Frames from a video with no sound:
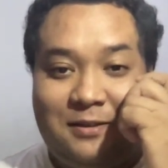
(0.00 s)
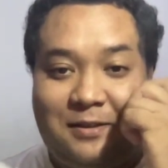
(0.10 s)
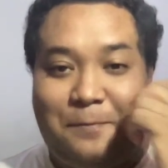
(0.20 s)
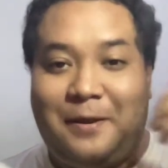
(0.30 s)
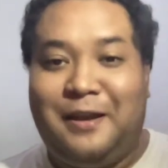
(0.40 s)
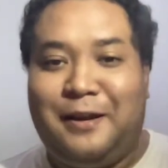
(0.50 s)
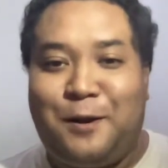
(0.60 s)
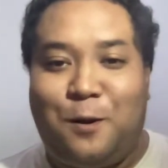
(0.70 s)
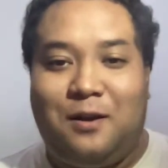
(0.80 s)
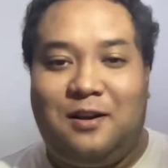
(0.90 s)
Saya
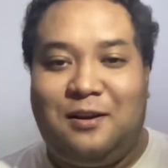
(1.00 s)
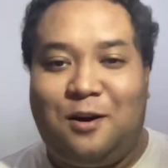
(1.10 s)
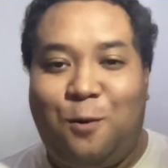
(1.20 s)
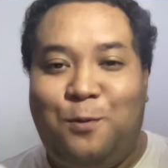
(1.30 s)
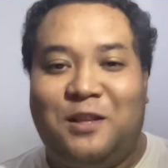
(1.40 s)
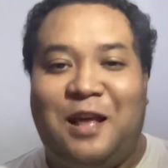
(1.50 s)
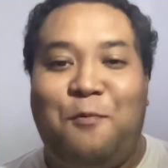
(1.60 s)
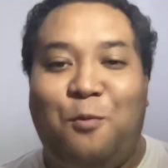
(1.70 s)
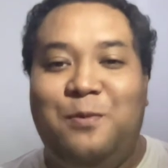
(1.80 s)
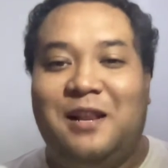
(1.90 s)
pengen uh, ngobrol tentang
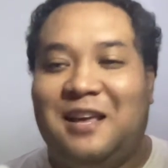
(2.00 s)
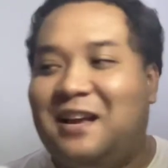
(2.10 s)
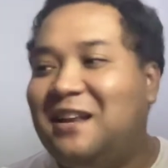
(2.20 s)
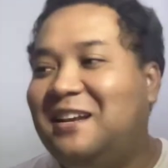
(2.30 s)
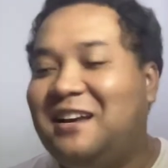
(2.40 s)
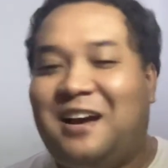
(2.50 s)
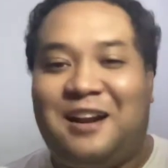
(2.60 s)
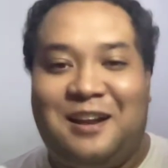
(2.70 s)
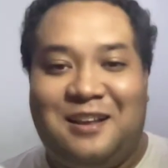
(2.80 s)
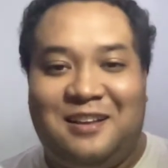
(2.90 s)
mobil ya kayak ini ya
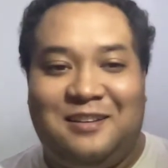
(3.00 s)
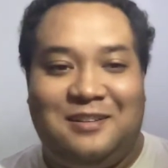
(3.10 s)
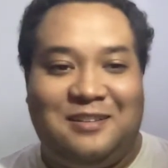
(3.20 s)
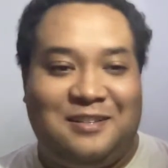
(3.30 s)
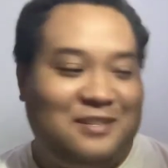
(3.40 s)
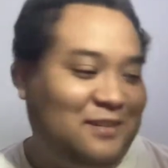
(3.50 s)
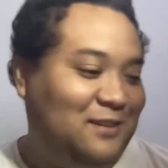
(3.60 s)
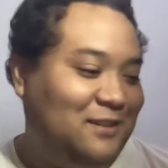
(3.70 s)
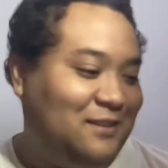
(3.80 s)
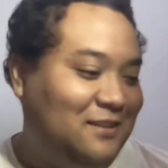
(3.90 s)
karena uh,
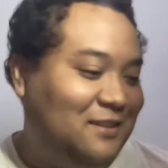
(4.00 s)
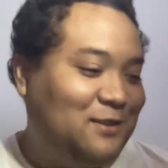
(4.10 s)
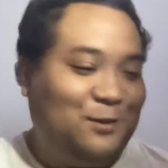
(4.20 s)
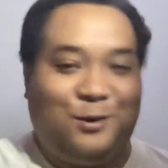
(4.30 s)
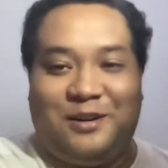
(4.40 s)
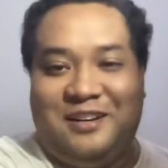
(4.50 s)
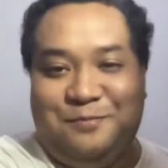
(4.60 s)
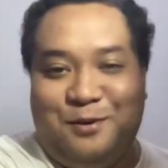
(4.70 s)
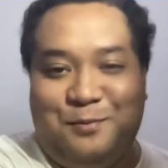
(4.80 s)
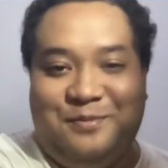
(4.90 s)
sorry
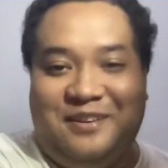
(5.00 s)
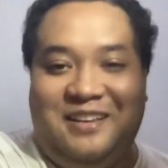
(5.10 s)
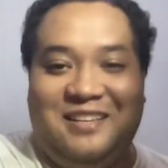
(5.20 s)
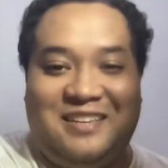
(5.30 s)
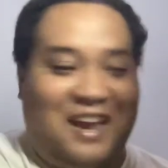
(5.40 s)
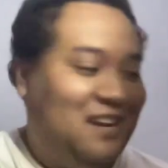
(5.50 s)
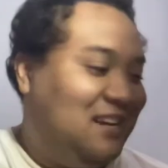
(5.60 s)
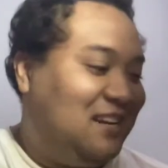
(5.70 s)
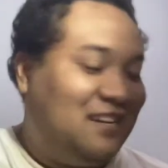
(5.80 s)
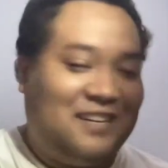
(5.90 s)
ini belum di
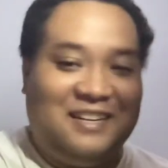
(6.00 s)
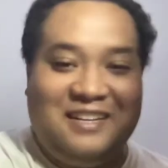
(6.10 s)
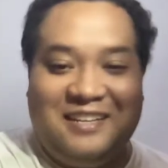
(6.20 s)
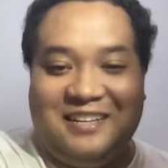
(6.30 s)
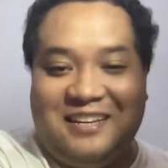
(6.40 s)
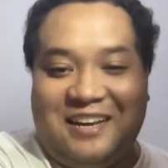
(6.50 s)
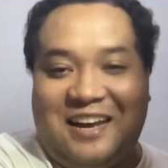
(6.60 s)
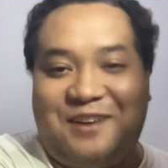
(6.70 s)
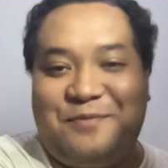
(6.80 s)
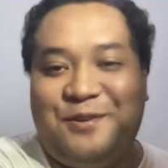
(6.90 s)
silent.
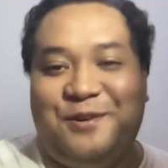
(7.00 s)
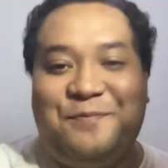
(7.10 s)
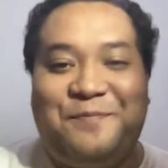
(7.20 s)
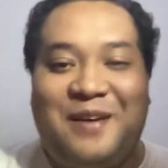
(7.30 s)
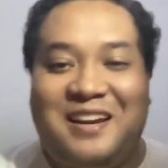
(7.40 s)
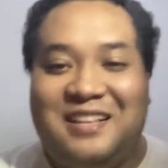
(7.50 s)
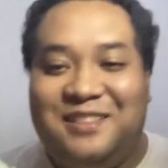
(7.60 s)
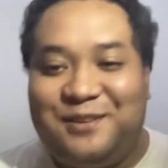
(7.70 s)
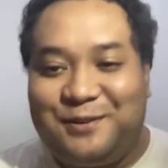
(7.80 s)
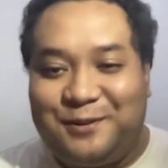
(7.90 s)
Karena minggu depan
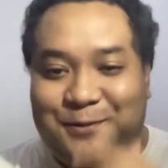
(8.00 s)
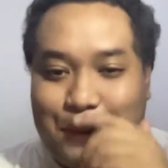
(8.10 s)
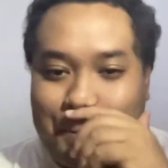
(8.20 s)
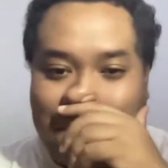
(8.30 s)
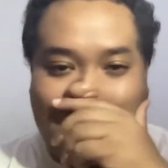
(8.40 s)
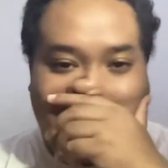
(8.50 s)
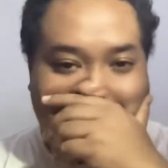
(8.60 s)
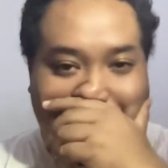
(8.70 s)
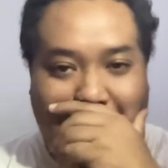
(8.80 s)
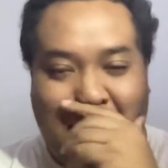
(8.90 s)
itu
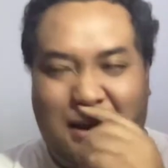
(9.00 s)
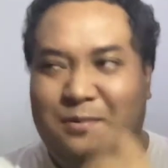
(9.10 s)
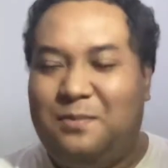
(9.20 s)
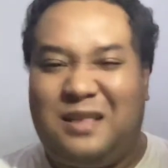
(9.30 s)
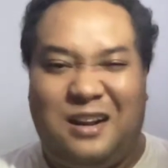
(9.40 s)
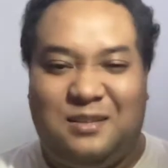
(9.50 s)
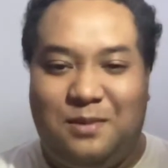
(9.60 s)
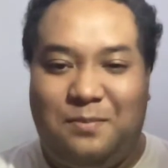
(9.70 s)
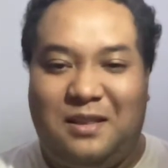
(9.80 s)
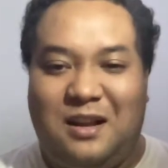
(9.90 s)
uh, tanggal berapa tanggal
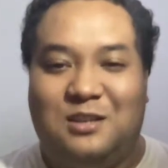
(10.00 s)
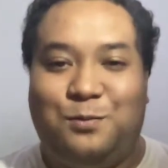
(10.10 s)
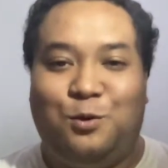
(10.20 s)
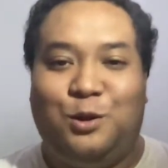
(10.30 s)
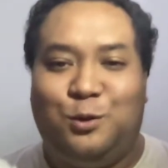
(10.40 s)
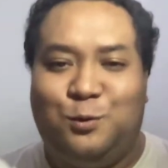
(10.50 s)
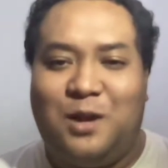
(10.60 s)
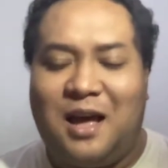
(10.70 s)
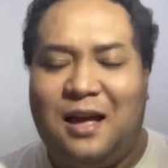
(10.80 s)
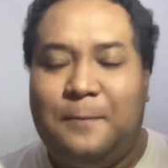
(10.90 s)
9 atau tanggal 10 itu
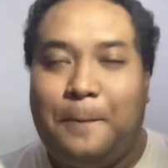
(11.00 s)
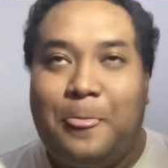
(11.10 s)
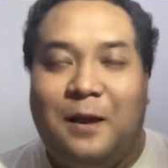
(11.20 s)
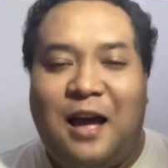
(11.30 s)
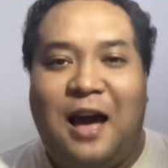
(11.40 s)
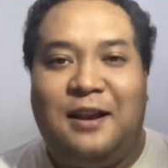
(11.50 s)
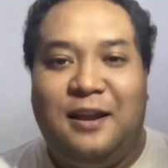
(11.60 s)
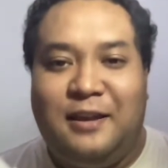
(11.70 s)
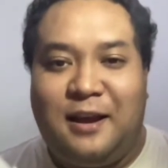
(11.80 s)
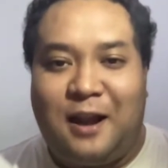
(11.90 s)
sudah
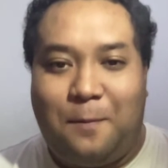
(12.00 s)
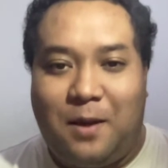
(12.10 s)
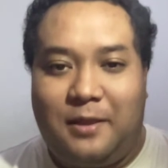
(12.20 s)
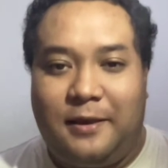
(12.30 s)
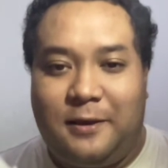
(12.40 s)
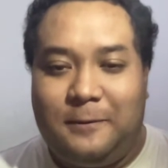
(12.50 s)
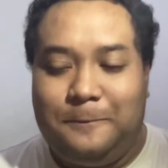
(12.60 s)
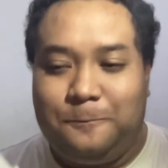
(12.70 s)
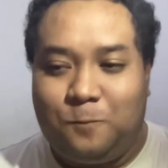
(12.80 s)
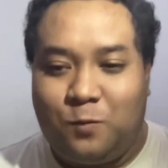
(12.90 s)
ada yang namanya
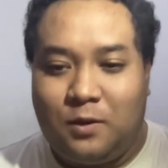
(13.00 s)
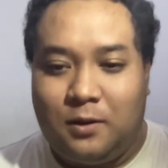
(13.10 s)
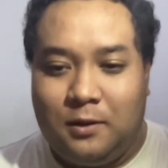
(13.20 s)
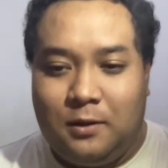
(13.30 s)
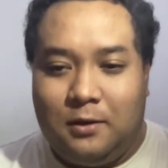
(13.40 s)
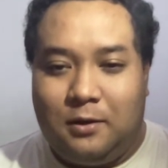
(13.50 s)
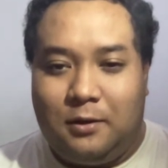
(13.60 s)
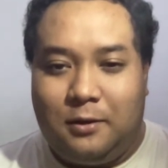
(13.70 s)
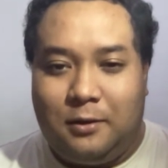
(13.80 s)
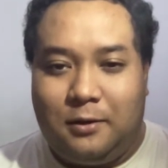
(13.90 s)

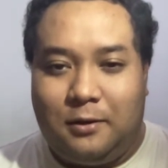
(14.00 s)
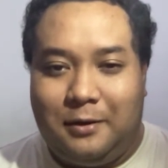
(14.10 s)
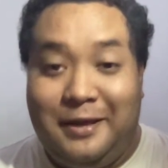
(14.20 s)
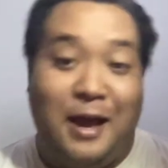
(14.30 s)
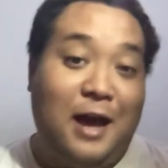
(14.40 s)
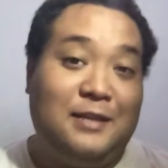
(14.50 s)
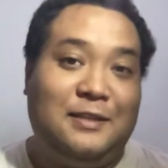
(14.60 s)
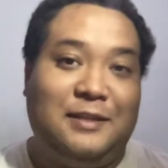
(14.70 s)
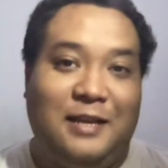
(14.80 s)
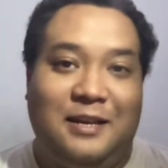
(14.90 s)
uh,
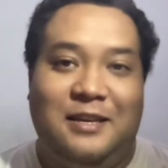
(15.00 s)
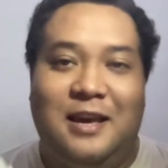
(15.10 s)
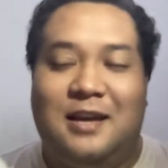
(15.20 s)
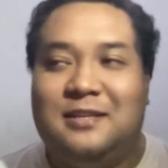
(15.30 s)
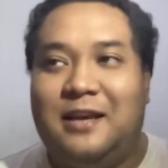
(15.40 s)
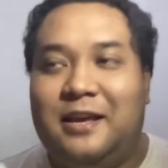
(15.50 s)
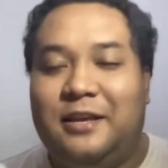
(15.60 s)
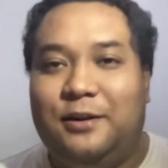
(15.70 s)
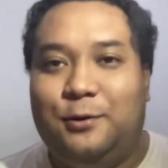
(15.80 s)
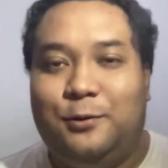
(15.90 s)
Gias ya Gias
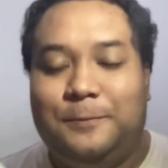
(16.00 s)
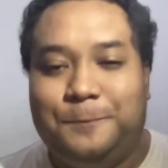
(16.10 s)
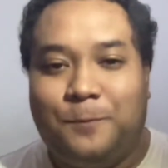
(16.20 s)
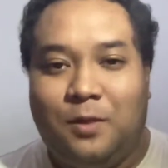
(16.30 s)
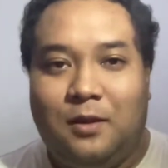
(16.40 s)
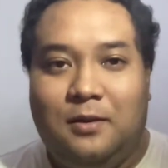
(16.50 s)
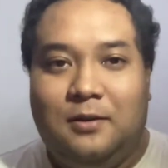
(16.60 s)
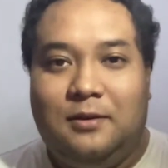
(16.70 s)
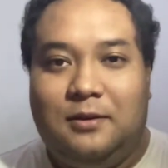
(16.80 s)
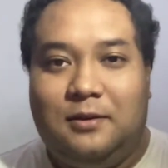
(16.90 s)
Gaikindo uh,
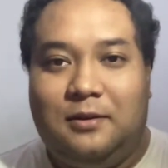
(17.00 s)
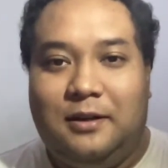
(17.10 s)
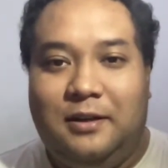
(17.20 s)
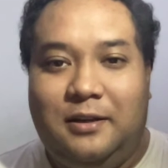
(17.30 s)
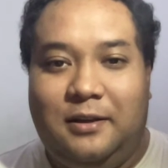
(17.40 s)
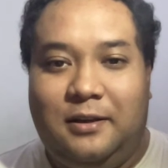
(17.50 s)
eh, di